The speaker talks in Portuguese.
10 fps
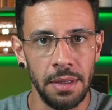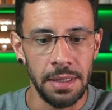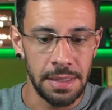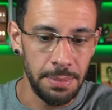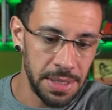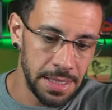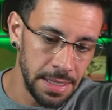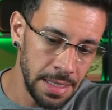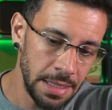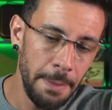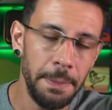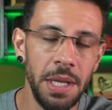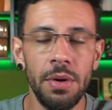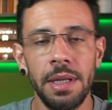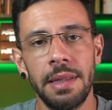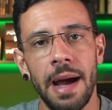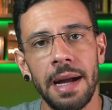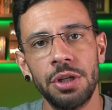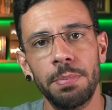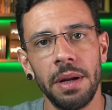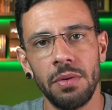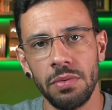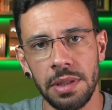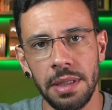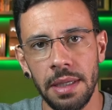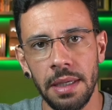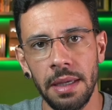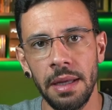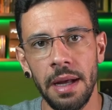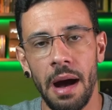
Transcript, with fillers: Você precisa ter prioridade para conseguir